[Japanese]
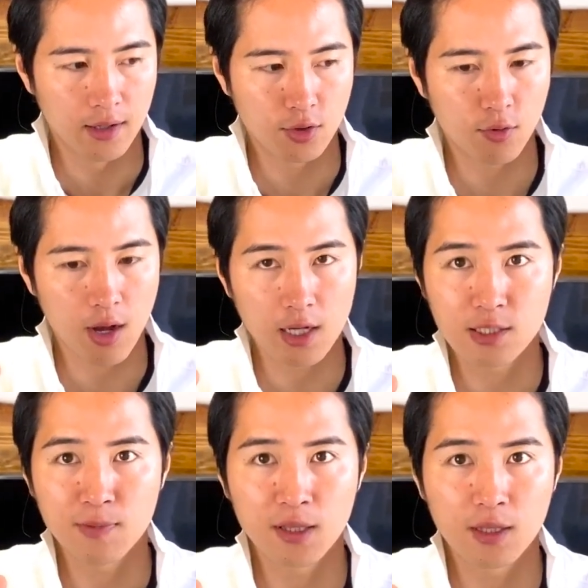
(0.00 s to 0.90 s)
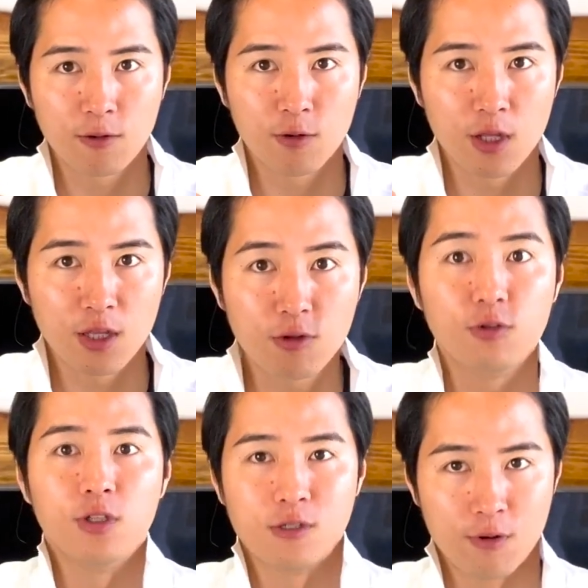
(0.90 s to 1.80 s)
人が集まってくれに
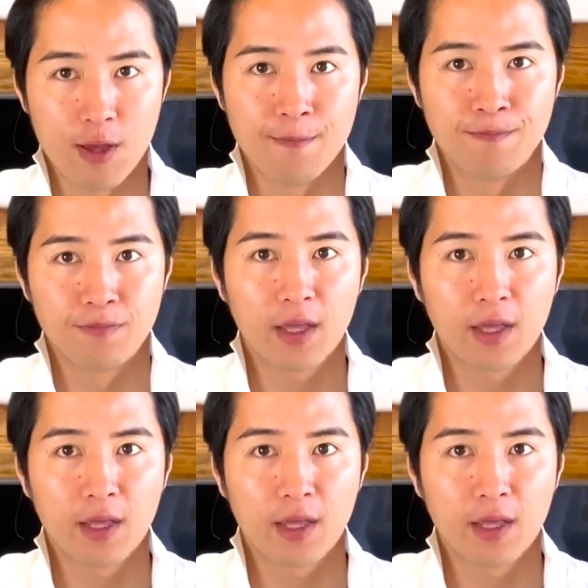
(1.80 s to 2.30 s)
くいんですよね。